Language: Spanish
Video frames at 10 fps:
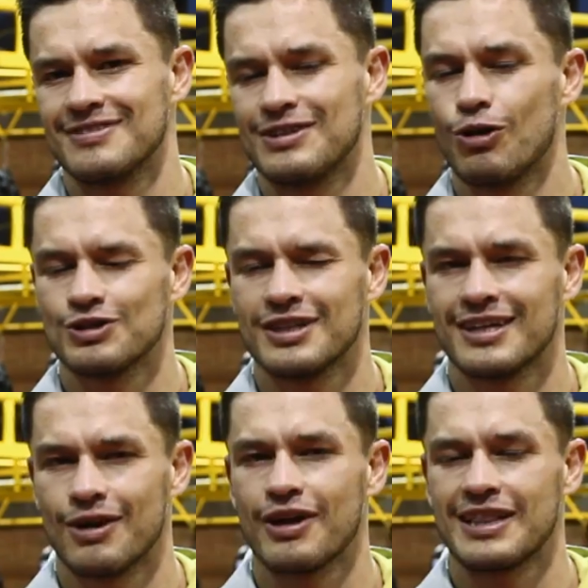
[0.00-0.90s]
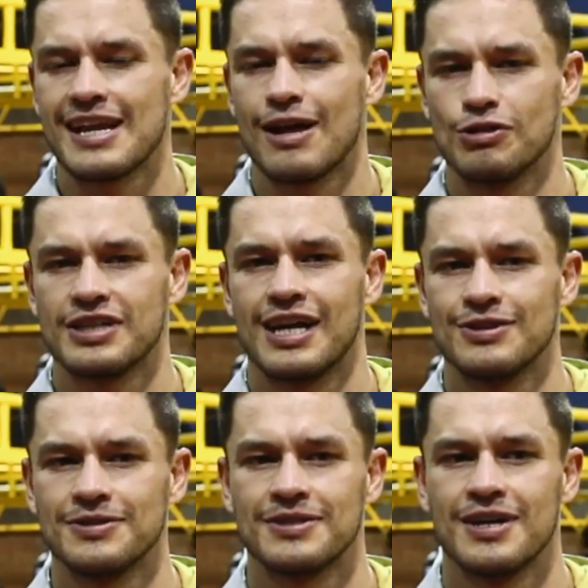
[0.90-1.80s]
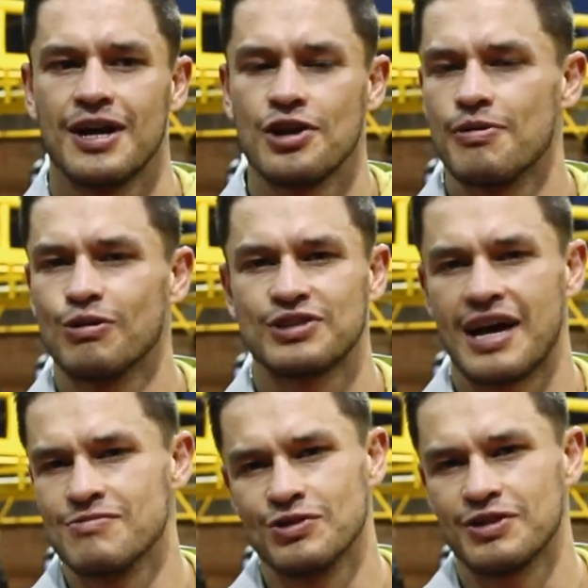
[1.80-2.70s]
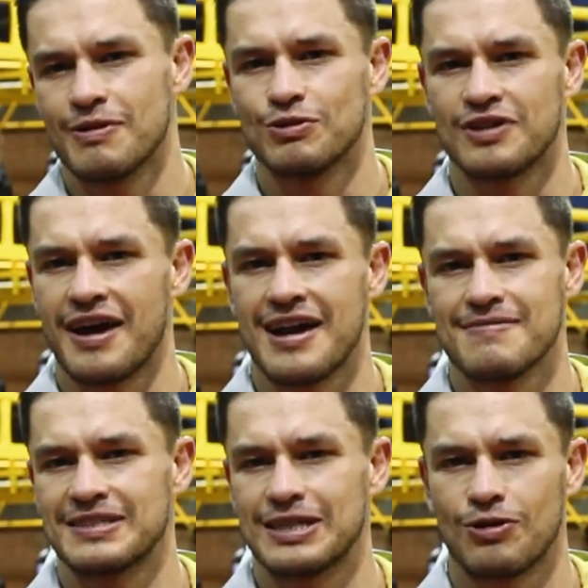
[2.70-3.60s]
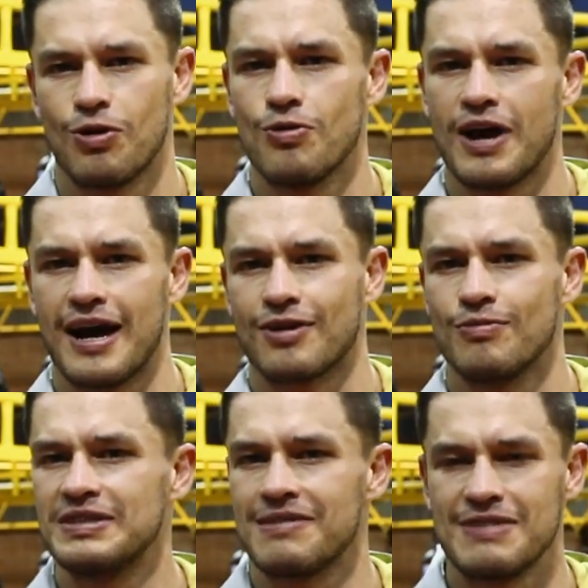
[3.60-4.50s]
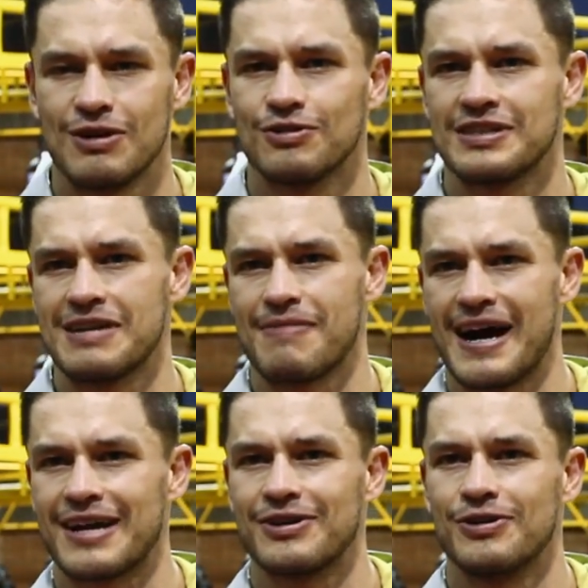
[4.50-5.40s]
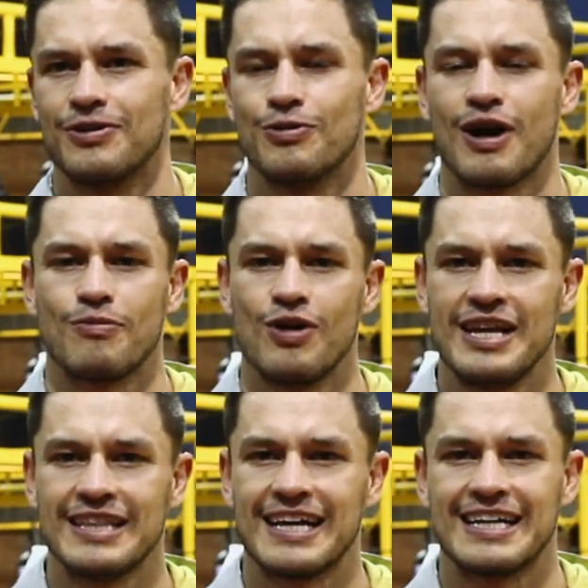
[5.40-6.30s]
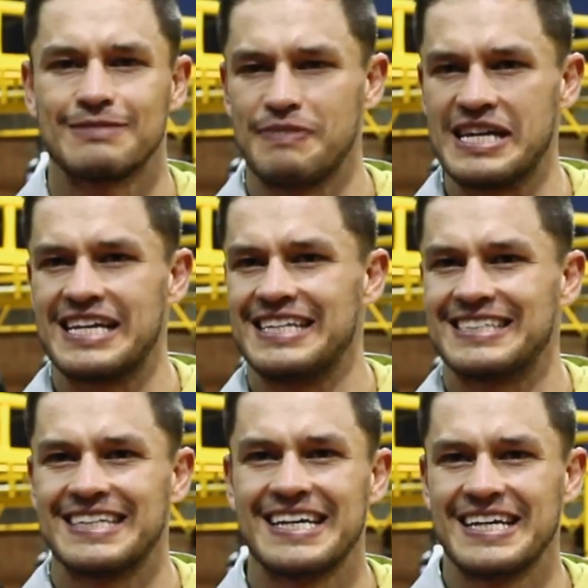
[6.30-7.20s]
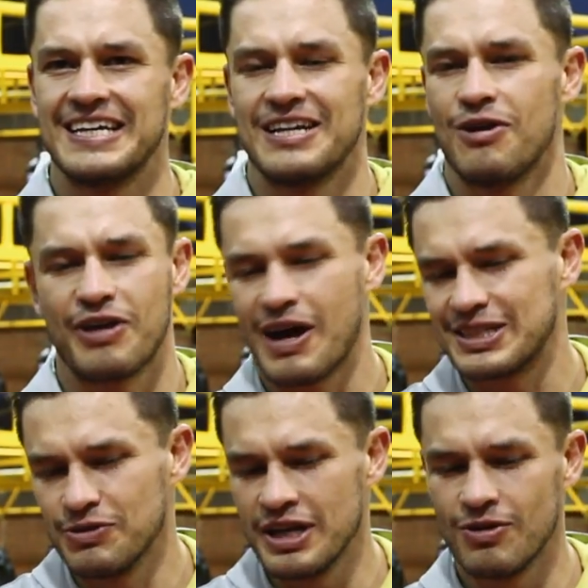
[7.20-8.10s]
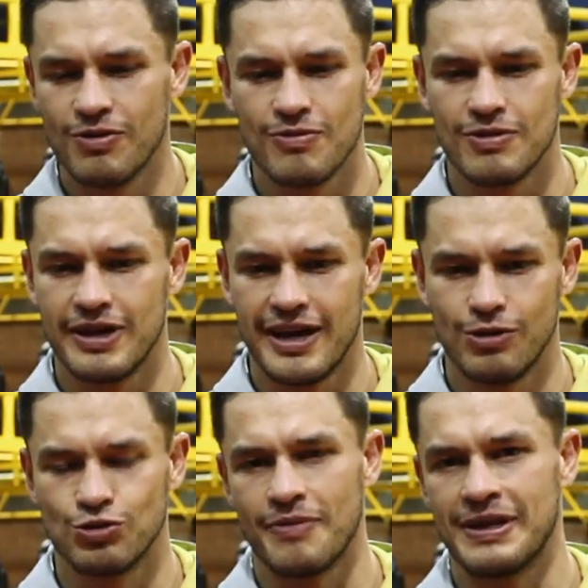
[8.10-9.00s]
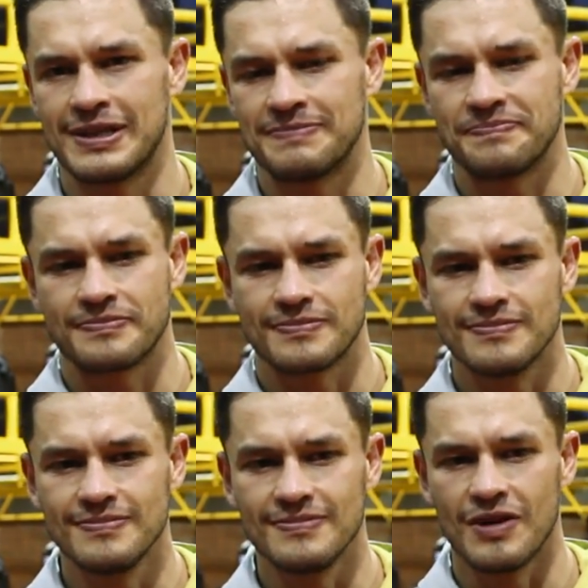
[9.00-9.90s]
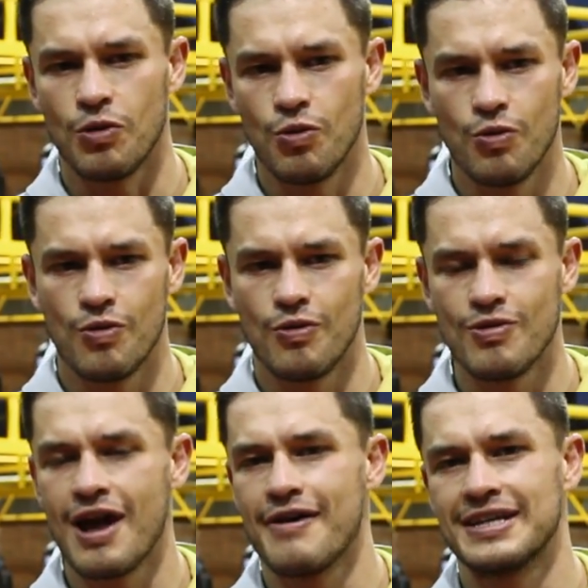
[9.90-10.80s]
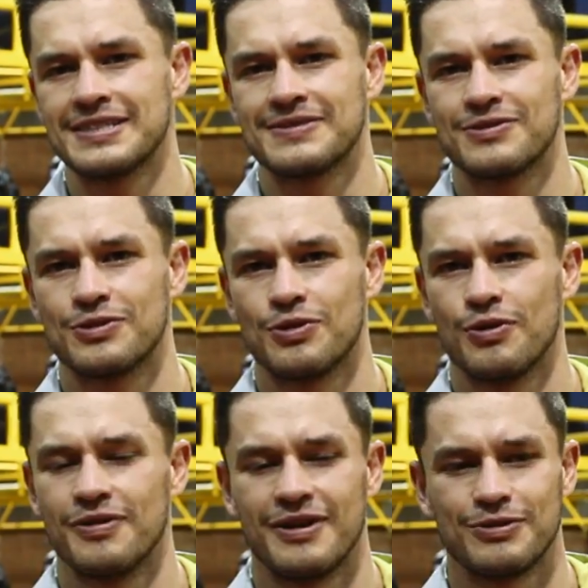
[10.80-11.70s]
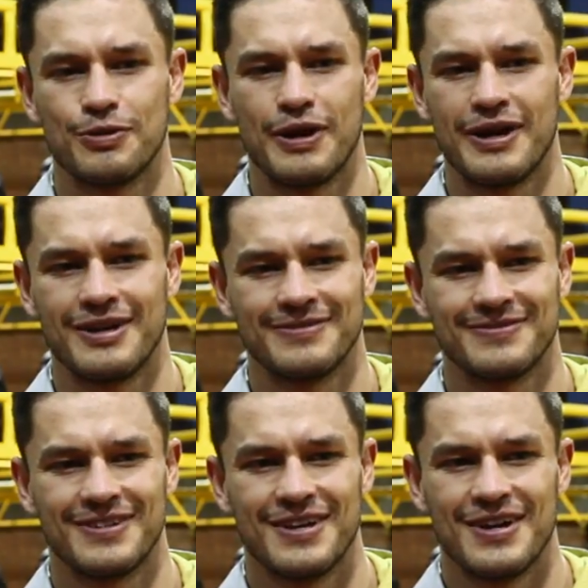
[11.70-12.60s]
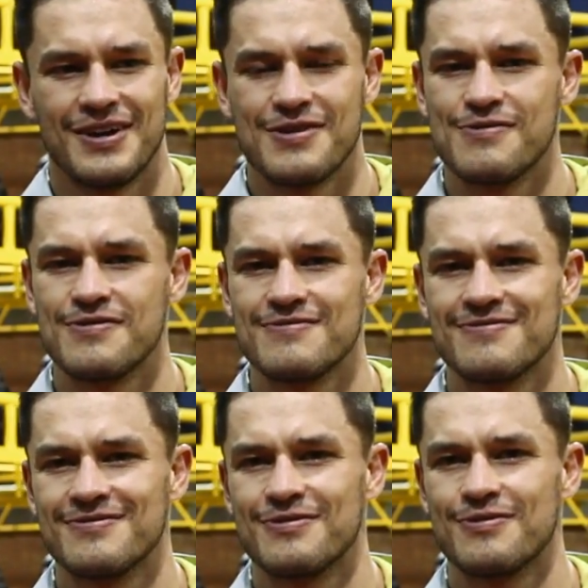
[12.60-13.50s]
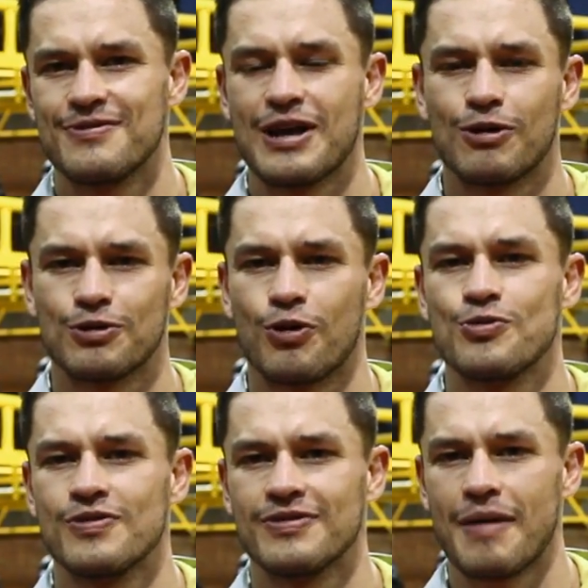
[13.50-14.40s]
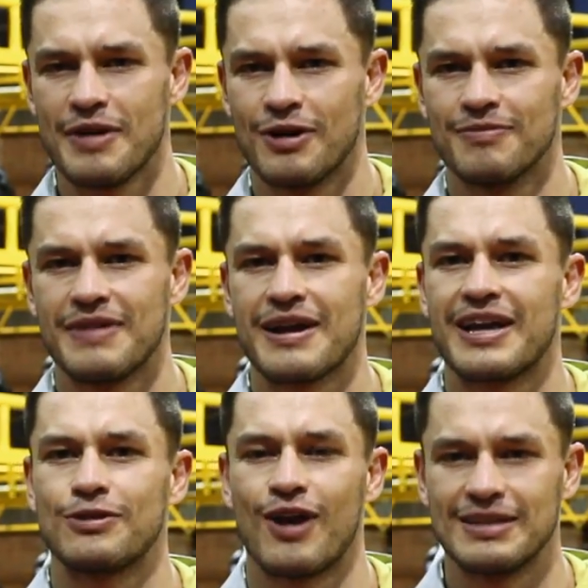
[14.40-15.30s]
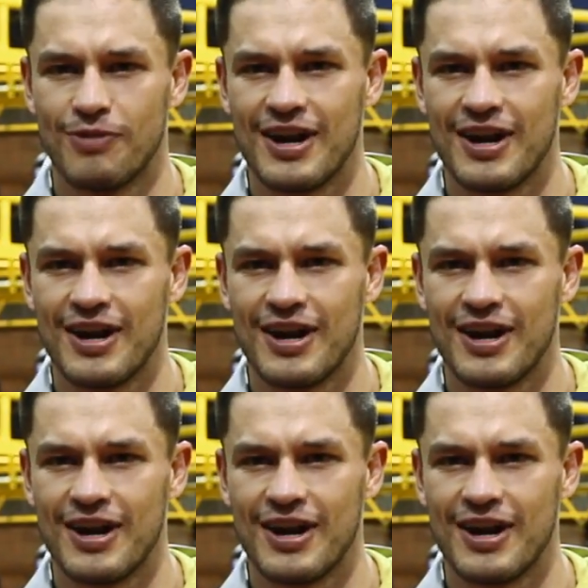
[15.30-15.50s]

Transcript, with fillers: 12, creo que tenía 12 años, no me gustaba mucho, me gustaba era más que todo jugar con mis amigos en el barrio, jugar bolitas, piquis, lo que hace un niño eh, usualmente. Una vez tuve un, un, encuentro con un amigo, me quitó las